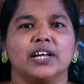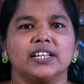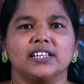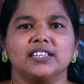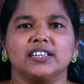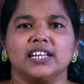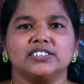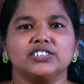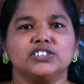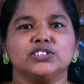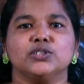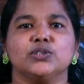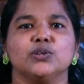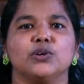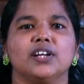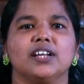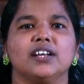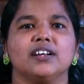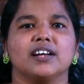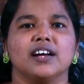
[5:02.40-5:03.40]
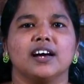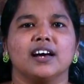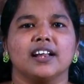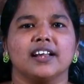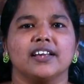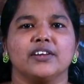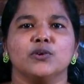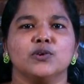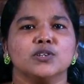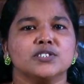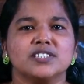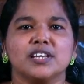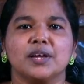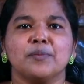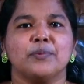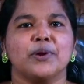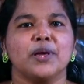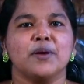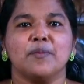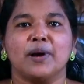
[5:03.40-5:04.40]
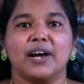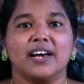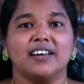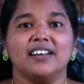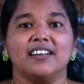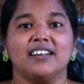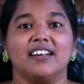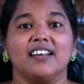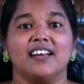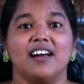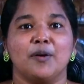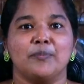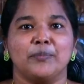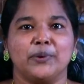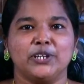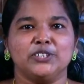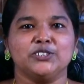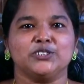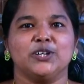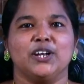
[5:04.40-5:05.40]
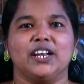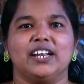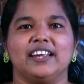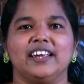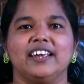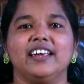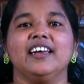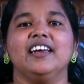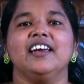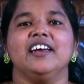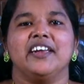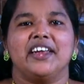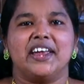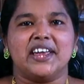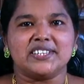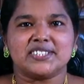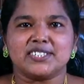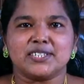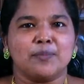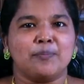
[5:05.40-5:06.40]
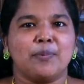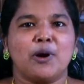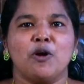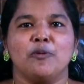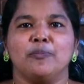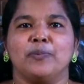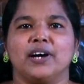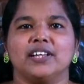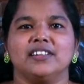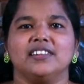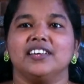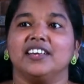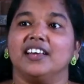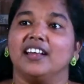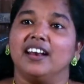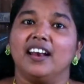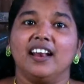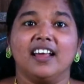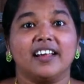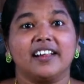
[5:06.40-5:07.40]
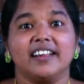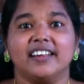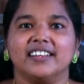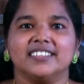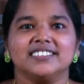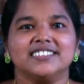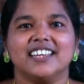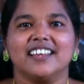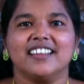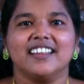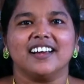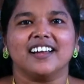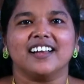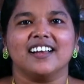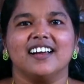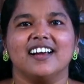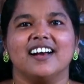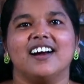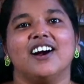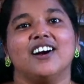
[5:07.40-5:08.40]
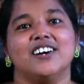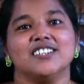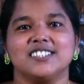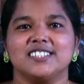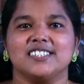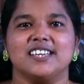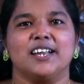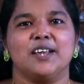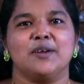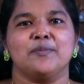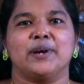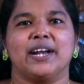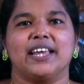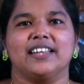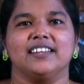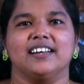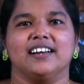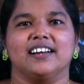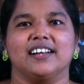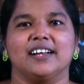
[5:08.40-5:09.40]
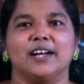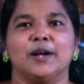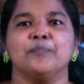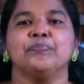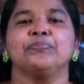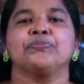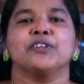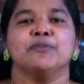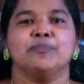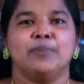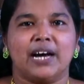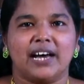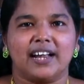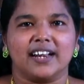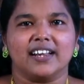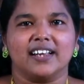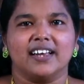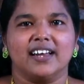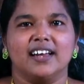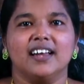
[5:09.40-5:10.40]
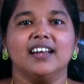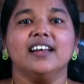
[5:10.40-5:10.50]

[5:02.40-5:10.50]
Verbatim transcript: அந்த தச்சு தொழில்காரன் யோசேப்புடைய மகன் இல்லையா அப்படின்னு சொல்லி ஏசப்பாவை பார்த்து எல்லாரும் என்ன செய்தாங்க ஆச்சரியம் அடைந்தாங்க பாருங்க